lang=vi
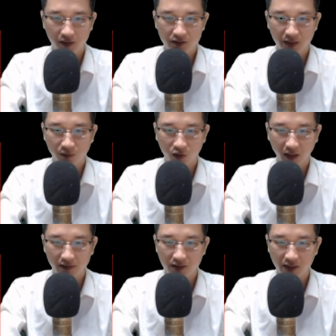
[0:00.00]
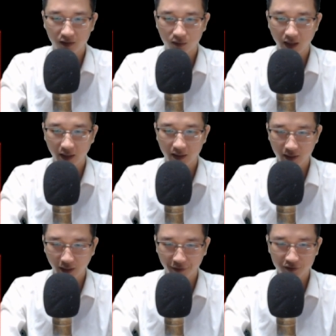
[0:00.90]
Chỉ một ánh nhìn cũng đã
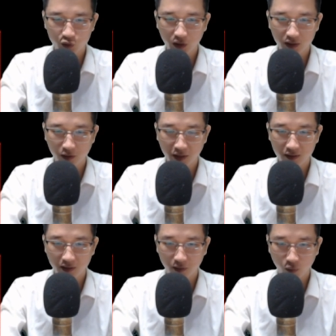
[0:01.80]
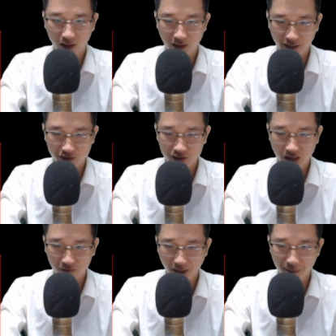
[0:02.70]
khiến hắn suýt không nhịn được quỳ lạy trước
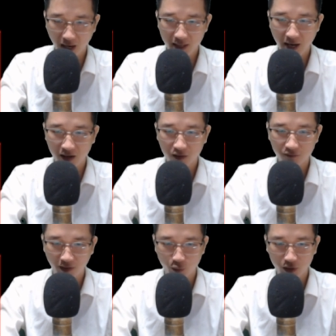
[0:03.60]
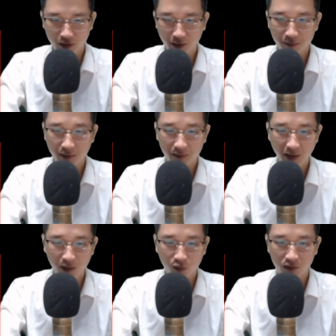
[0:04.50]
dáng vẻ bá đạo và uy nghiêm biết
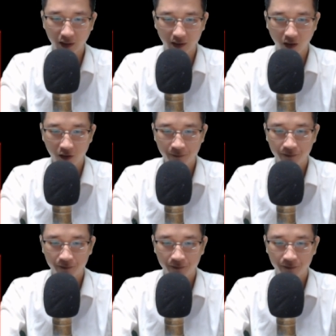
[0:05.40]
bao của người đó.